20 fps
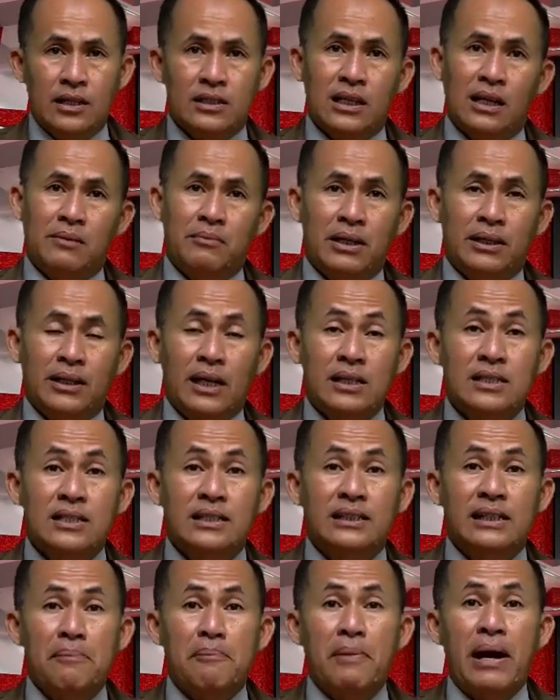keselamatan
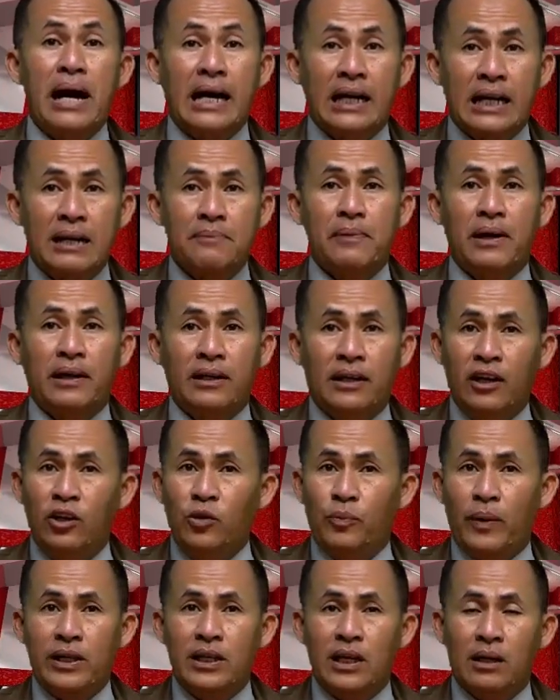serta pengharapan
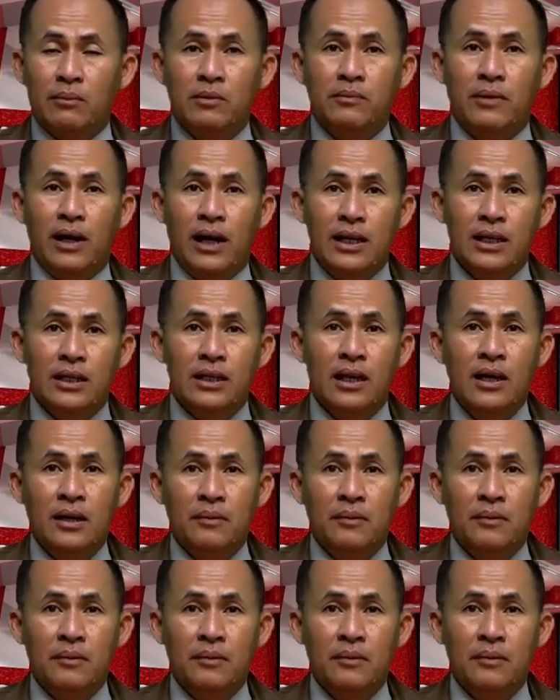kehidupan yang lebih baik